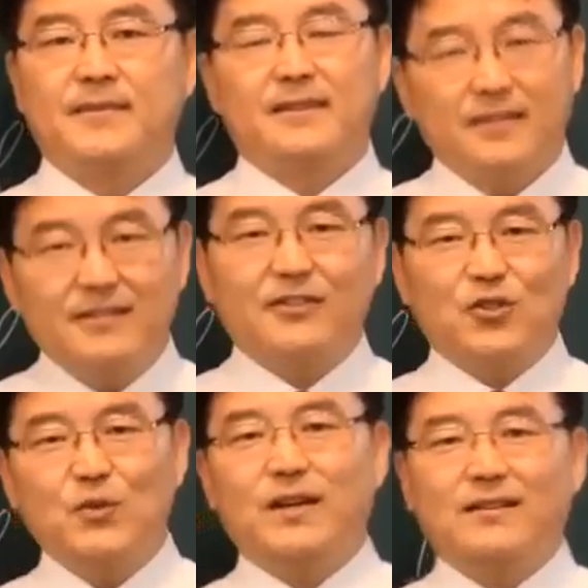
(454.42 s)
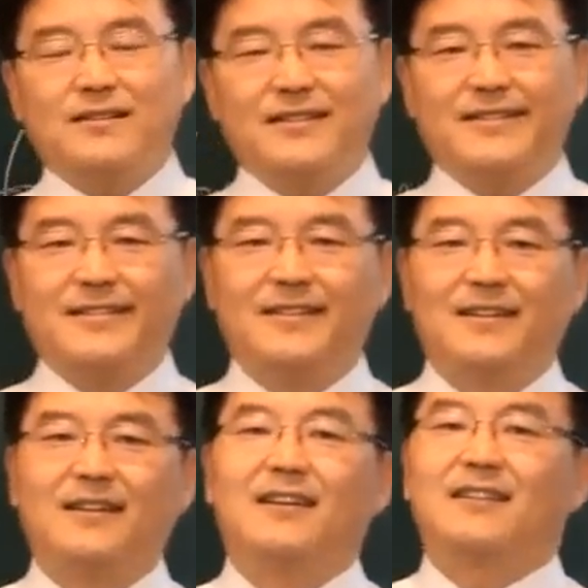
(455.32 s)
근데 중요한 것은
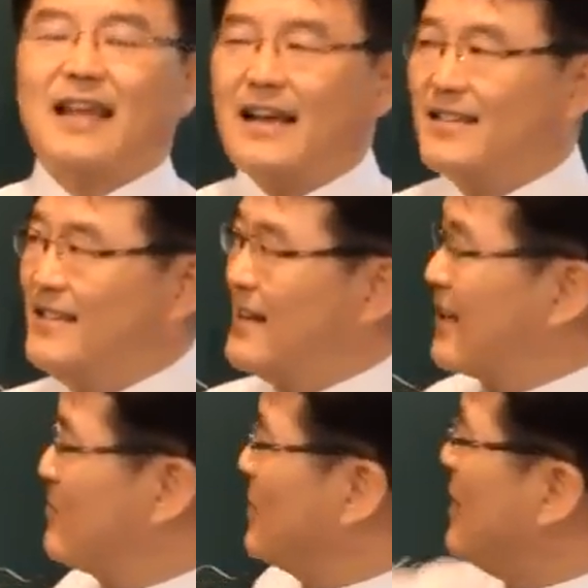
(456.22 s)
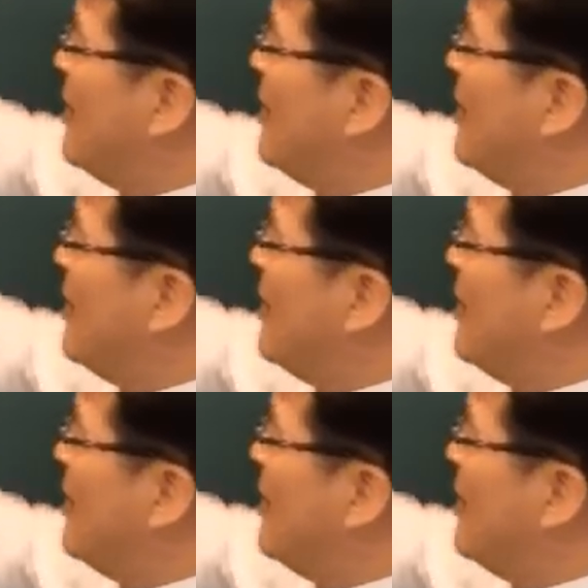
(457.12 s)
다시 이야기해주면